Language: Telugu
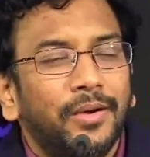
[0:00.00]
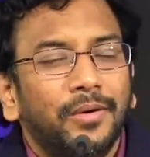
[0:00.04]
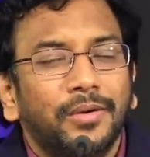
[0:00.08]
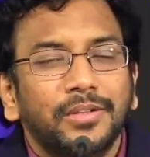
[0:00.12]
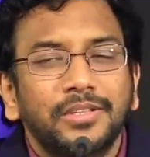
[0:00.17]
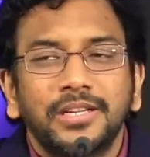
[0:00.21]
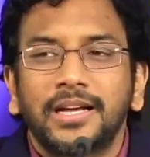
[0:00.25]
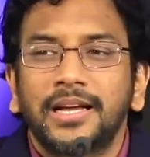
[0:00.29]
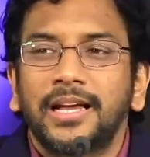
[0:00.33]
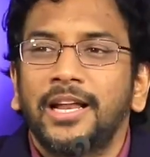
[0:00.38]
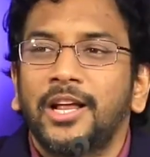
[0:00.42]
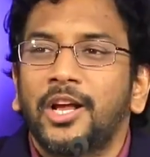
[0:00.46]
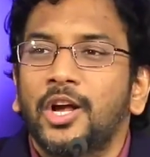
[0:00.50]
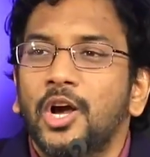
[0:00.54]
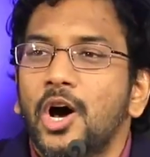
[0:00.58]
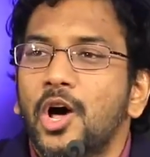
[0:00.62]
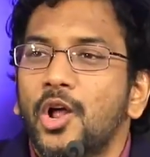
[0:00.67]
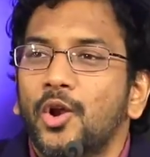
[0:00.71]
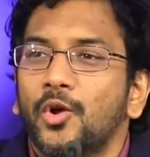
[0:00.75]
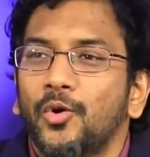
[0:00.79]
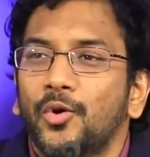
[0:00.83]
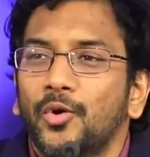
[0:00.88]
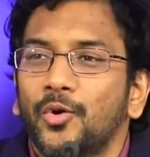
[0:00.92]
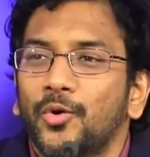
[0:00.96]
చక్కని
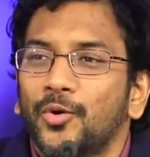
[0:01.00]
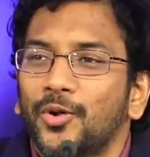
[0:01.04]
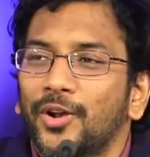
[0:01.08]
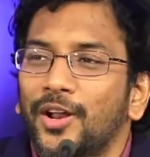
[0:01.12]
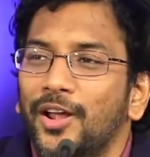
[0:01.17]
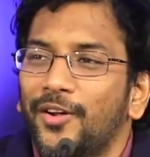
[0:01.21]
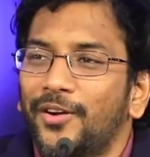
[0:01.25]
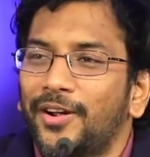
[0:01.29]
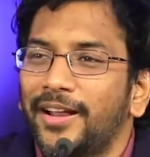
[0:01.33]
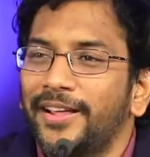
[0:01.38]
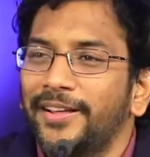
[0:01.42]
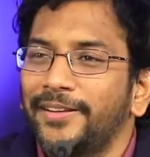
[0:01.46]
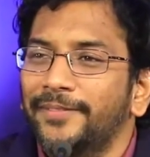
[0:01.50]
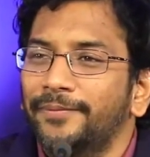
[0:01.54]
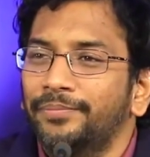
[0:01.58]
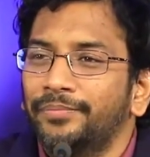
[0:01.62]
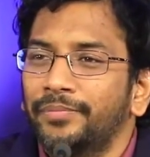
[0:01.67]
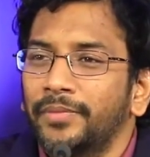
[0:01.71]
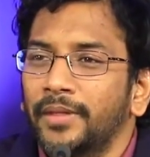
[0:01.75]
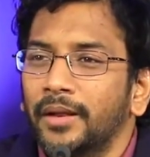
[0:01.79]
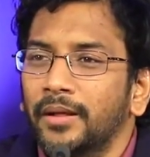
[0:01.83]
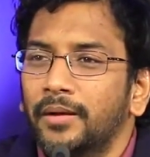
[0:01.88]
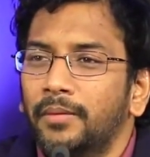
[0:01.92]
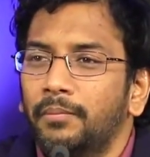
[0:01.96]
కారు కొనుక్కున్నామండి
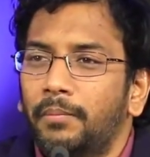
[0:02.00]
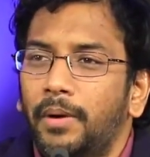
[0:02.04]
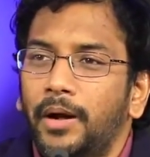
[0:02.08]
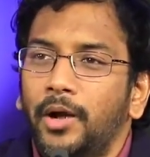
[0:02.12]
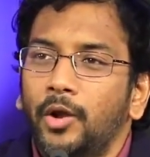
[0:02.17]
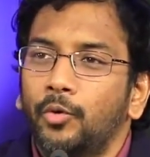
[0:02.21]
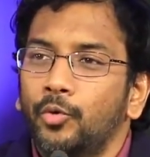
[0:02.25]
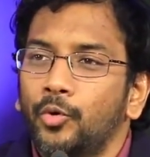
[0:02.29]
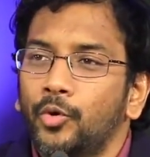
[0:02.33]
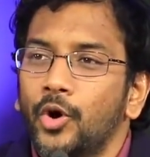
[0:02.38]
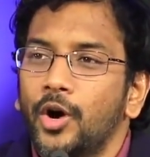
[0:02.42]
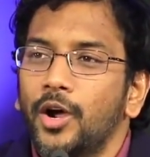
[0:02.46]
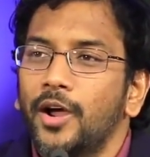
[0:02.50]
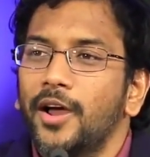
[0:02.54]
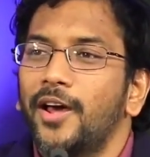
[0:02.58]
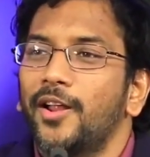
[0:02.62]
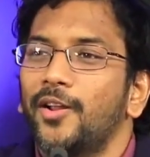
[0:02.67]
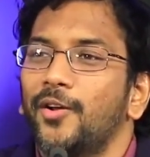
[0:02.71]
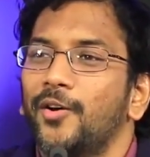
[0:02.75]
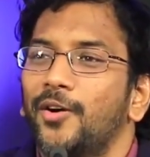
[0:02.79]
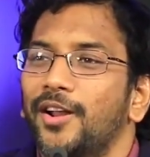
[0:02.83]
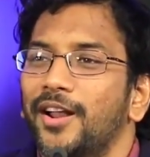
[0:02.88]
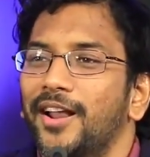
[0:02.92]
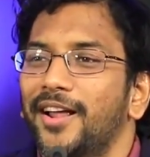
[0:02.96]
మళ్ళీ ఇంకో
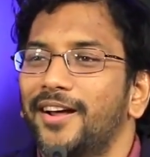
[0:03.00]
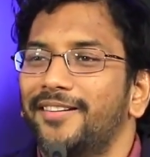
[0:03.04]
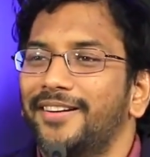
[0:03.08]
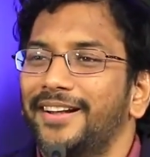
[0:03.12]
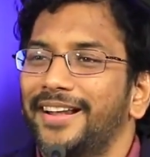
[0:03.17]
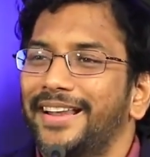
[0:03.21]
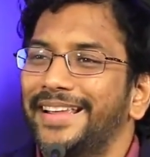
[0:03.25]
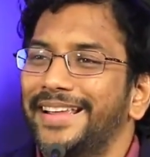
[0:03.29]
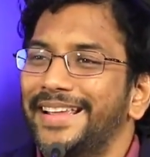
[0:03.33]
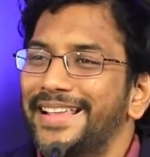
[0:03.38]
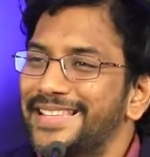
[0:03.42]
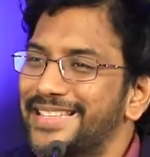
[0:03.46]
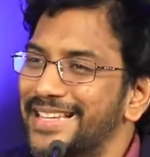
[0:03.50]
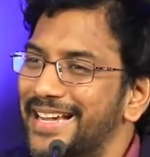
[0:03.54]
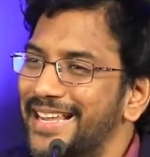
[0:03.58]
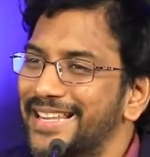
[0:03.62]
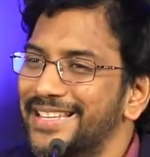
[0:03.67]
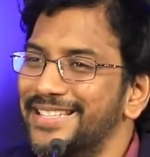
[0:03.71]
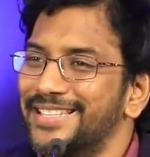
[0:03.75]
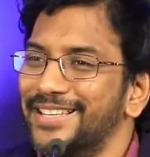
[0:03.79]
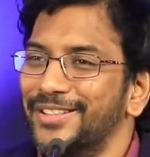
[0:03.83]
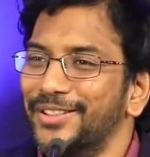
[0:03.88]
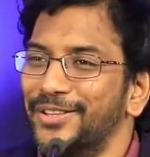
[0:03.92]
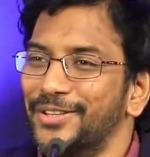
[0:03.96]
కారు కొన్నామండి
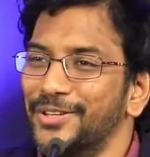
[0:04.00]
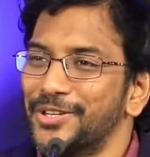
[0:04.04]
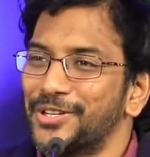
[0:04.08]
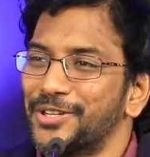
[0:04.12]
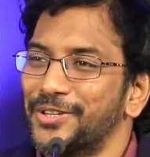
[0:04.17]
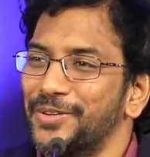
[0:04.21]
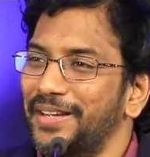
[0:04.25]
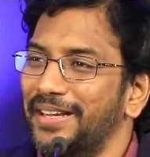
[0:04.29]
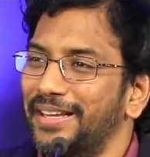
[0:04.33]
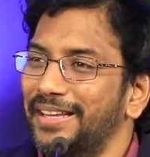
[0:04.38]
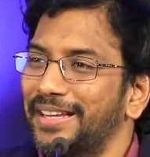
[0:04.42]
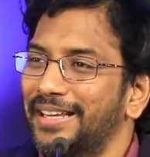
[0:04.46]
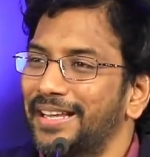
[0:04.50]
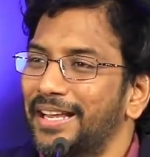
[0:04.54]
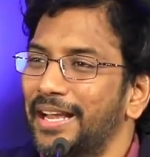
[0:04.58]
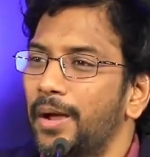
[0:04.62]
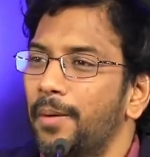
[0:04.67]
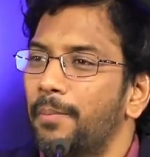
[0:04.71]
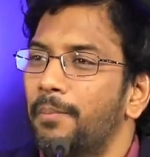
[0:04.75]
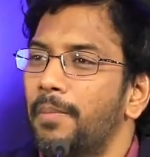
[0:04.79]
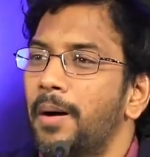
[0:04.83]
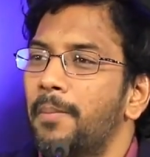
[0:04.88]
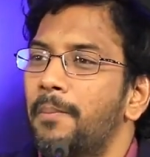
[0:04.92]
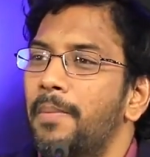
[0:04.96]
చాలా సంతోషమే
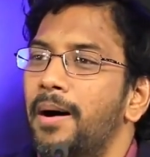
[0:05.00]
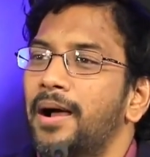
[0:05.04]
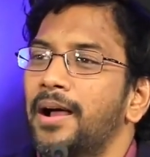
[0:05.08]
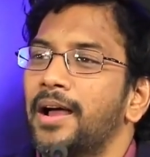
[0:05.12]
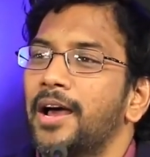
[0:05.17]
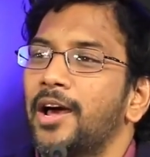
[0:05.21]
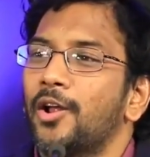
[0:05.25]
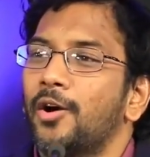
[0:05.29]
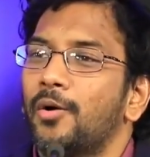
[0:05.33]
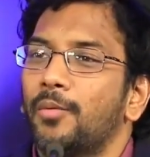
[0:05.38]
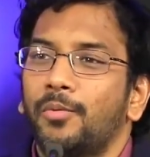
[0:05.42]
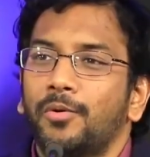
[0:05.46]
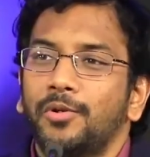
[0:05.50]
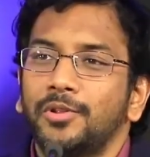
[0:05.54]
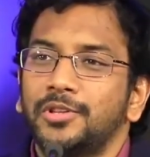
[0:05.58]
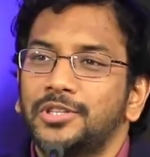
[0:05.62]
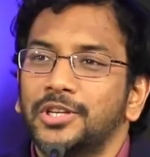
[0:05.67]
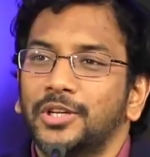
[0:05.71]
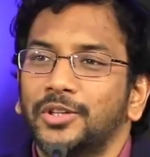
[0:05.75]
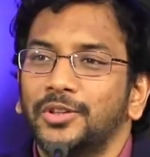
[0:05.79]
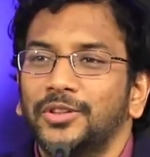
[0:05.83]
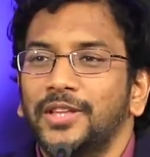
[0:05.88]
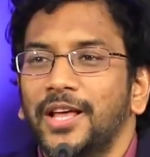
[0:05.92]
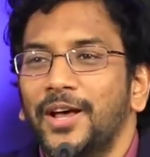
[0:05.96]
మా బంగారం అభివృద్ధి
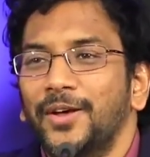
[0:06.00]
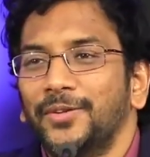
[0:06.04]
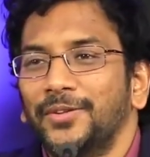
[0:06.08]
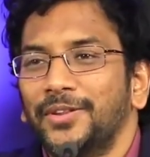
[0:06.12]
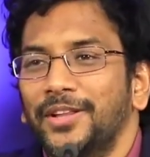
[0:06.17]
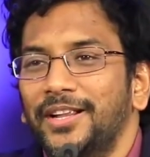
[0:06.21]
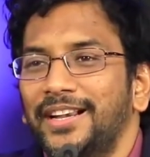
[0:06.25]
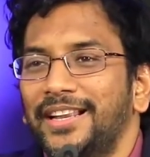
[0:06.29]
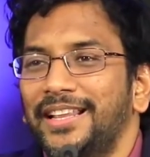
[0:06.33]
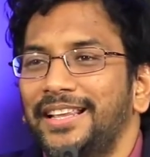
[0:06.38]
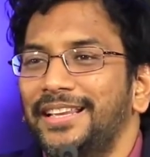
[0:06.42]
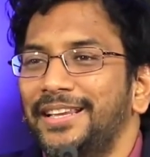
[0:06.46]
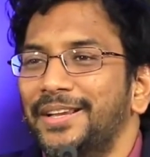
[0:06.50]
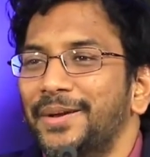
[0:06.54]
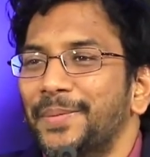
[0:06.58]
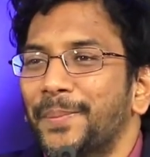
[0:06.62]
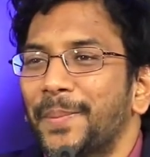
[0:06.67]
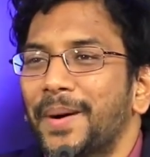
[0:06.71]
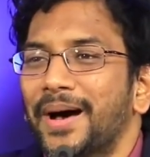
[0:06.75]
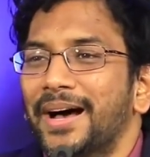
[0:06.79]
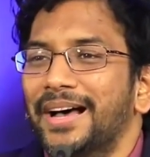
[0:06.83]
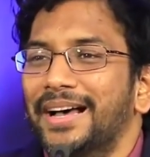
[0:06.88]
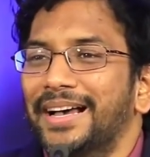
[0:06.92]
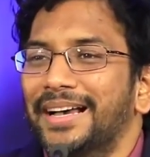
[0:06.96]
చెందుతూ ఉందండి
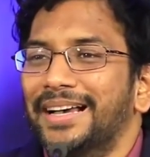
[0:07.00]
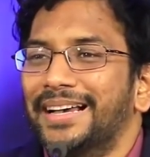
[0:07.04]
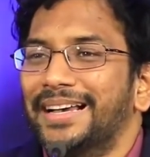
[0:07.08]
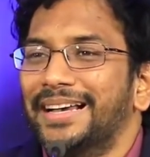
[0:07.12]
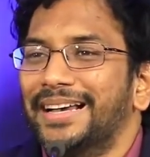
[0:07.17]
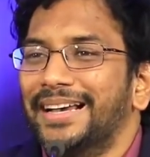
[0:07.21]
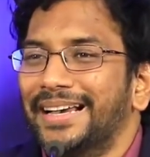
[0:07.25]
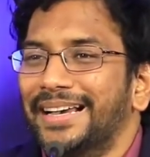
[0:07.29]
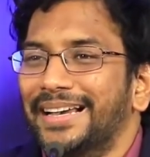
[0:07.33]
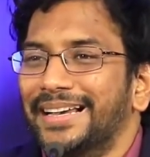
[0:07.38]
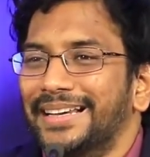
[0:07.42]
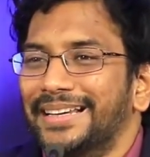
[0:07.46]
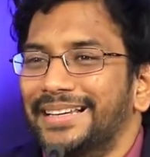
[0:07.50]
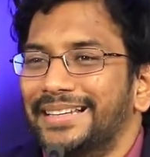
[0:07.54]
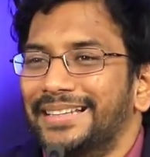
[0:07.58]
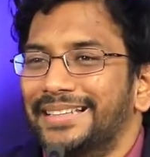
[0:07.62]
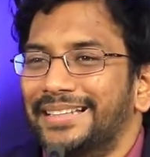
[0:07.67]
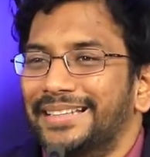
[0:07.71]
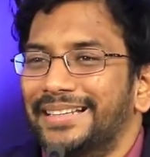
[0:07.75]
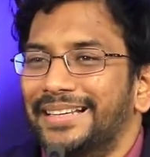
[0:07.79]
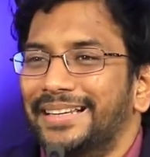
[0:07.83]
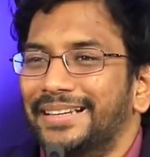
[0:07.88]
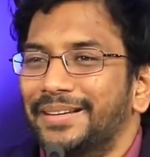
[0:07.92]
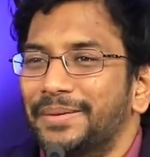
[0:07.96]
మా
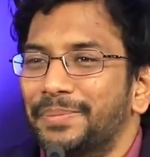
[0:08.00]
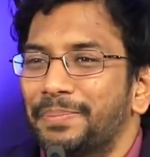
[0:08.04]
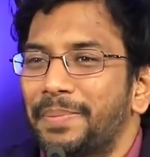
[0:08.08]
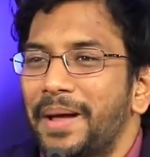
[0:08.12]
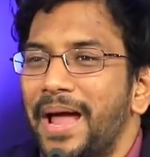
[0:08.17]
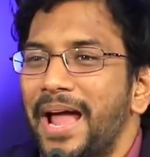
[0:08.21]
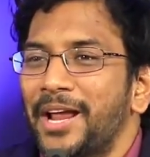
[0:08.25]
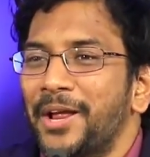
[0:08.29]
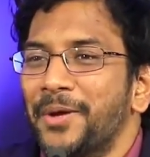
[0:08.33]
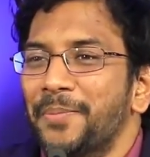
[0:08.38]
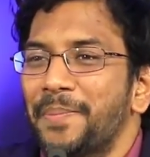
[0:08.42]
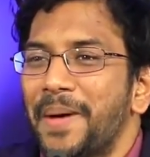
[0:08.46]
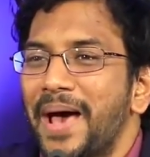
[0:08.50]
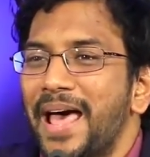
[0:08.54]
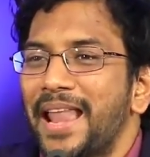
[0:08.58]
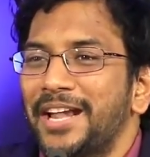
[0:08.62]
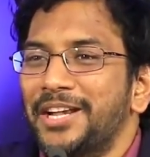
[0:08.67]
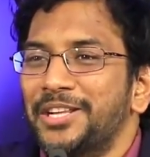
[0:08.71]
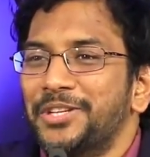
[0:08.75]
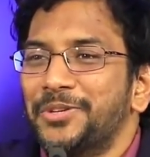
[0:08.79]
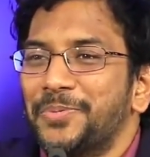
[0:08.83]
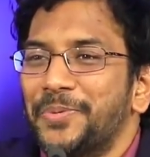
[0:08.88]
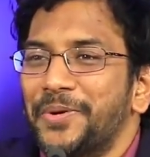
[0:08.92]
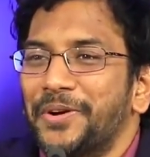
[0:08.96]
బ్యాంక్
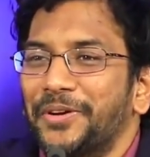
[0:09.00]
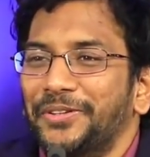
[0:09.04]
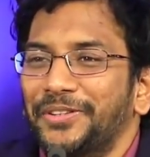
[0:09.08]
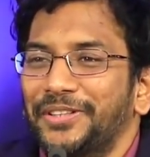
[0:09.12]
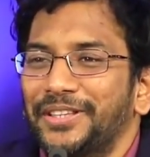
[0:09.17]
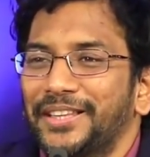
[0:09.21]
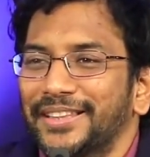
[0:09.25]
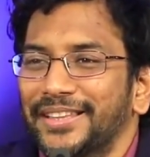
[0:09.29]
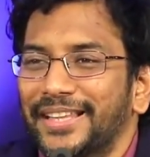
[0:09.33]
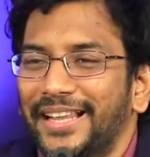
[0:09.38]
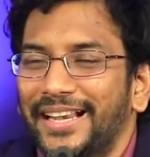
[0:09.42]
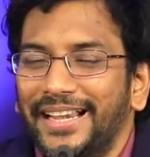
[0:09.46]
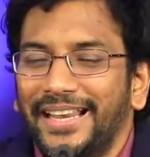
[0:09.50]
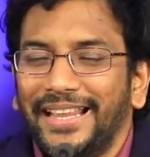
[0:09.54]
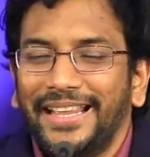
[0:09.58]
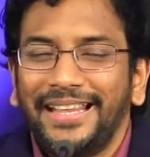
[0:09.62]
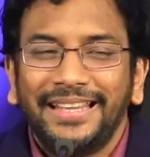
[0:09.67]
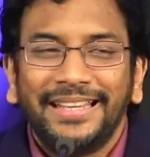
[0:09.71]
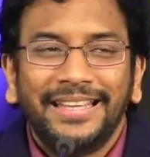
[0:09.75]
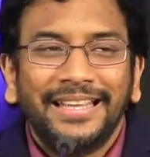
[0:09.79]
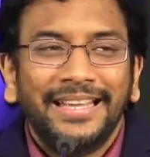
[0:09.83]
బ్యాలెన్స్ పెరుగుతుందండి